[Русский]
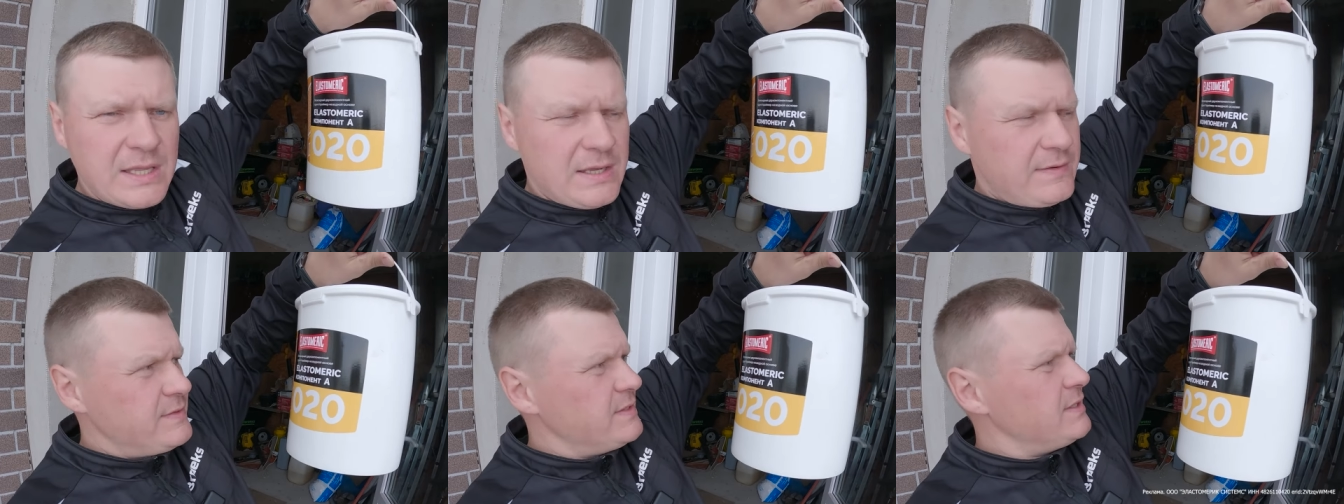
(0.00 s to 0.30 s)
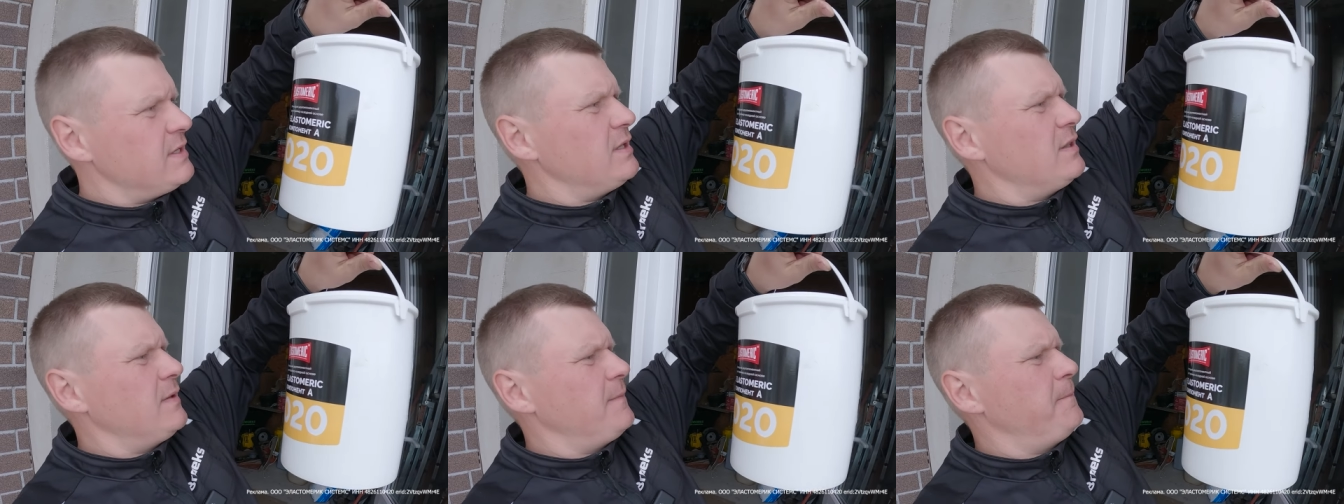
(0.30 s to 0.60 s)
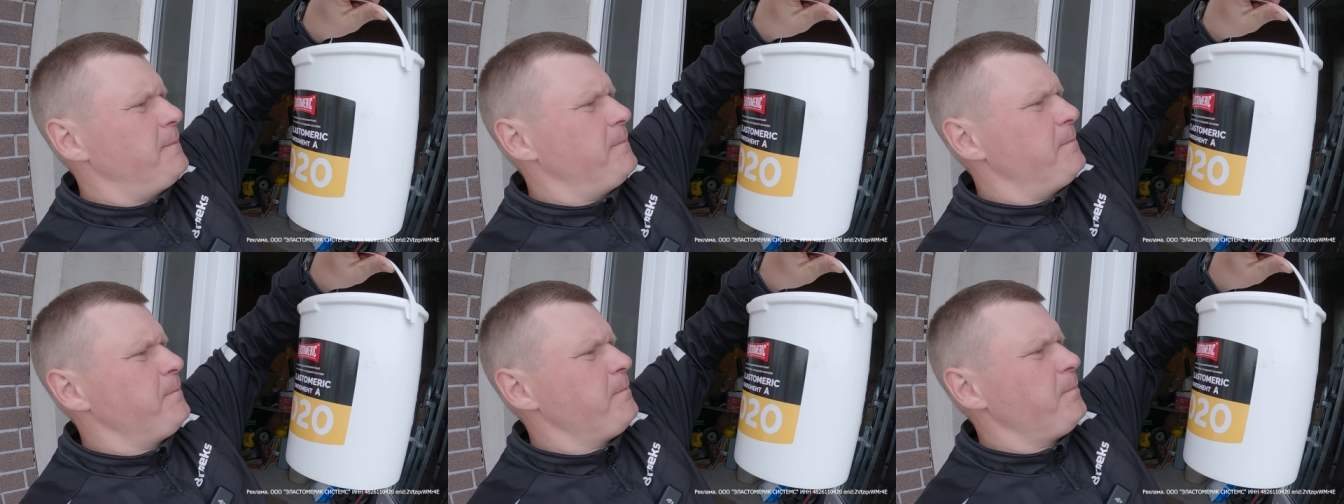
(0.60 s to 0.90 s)
Я взял
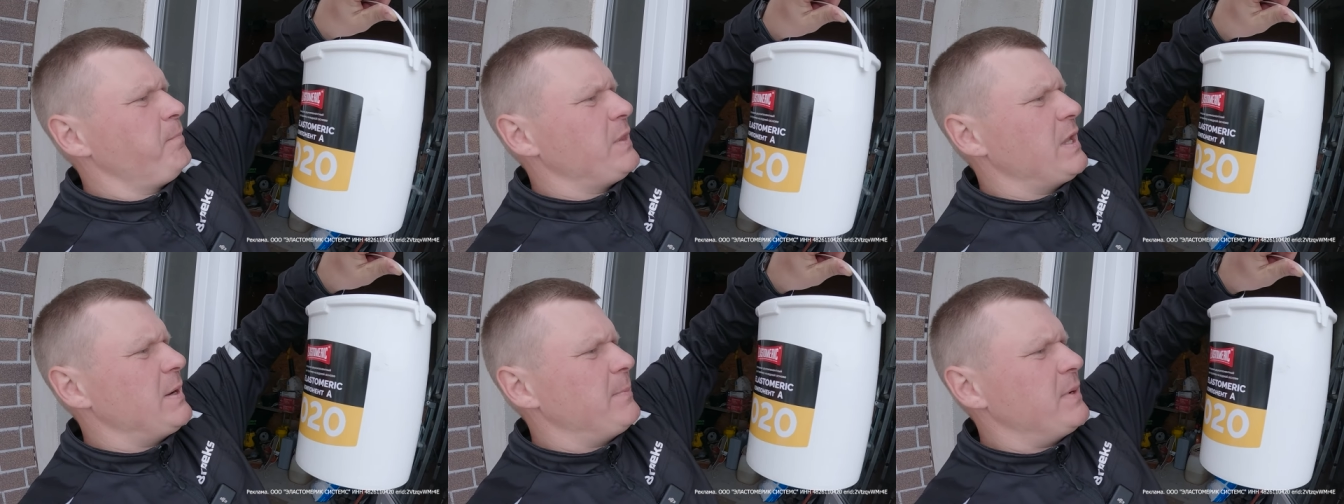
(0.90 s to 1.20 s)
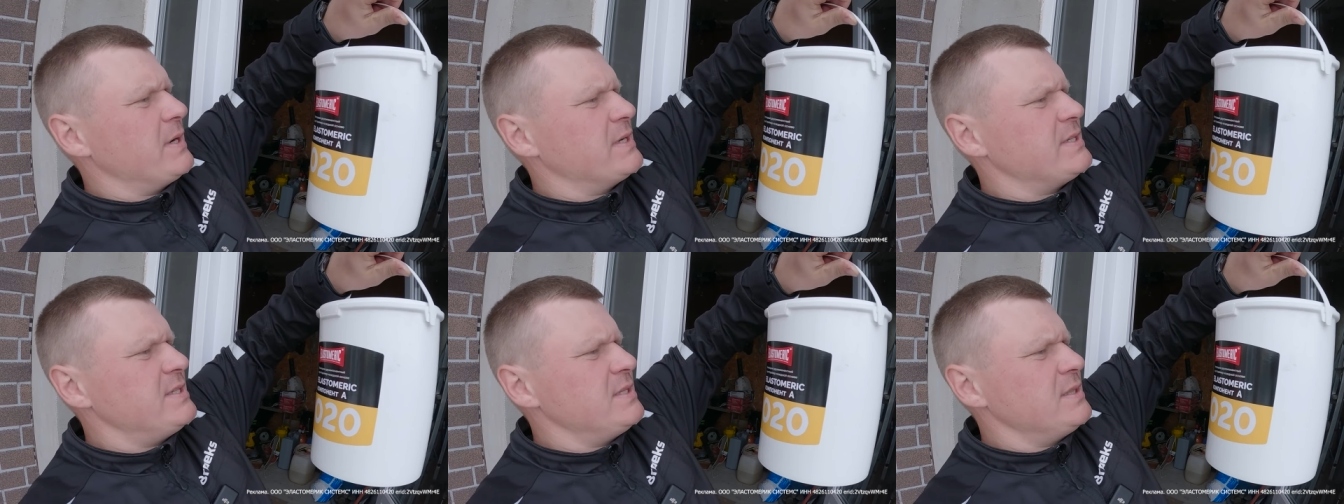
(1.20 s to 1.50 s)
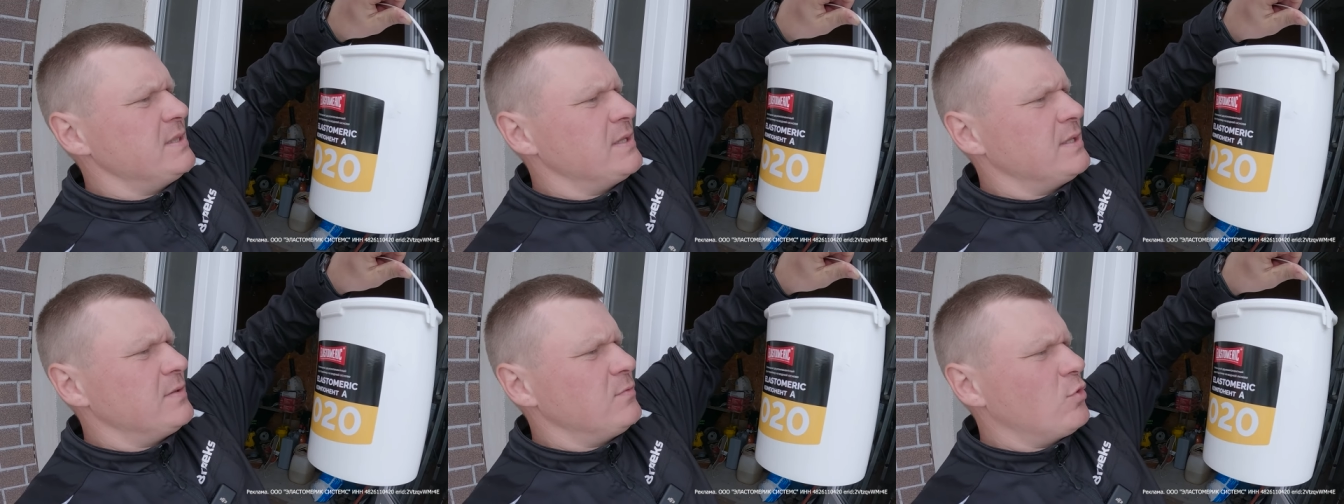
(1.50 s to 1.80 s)

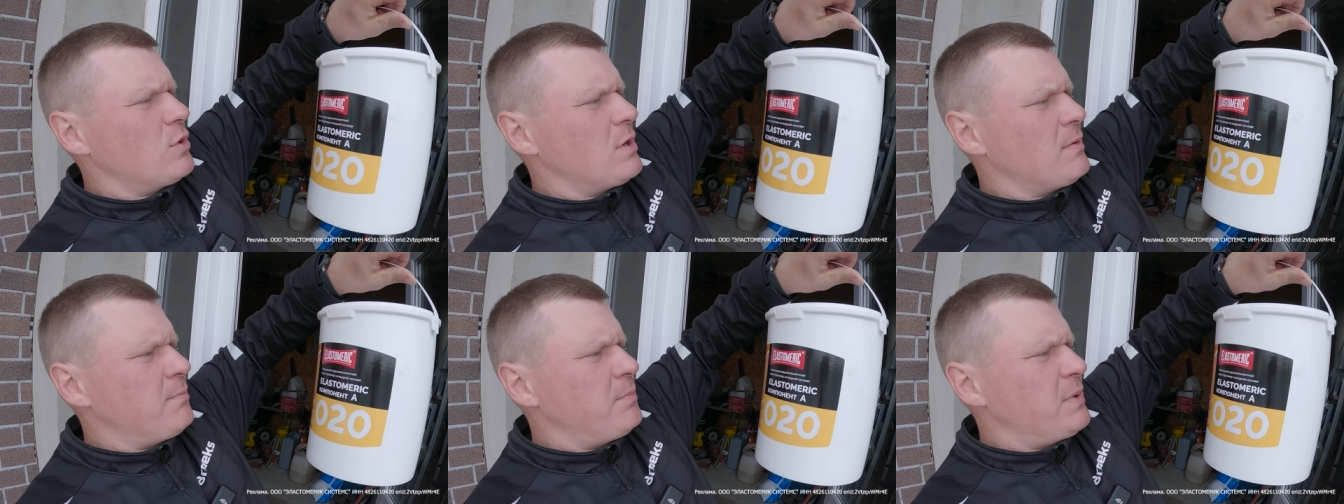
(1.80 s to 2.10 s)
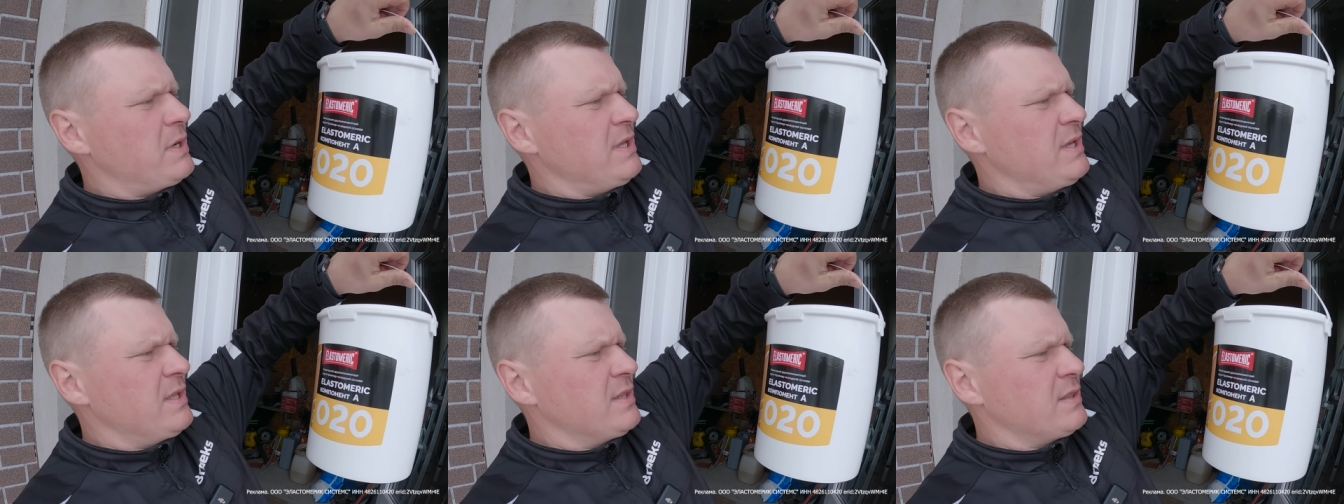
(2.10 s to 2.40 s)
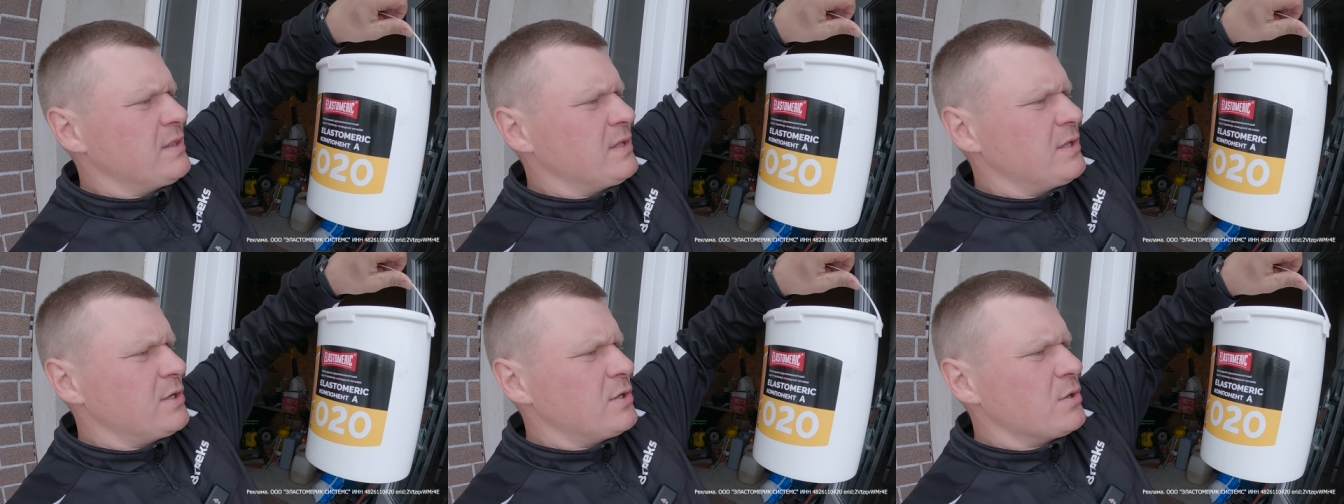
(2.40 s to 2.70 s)
эпоксидный двухкомпонентный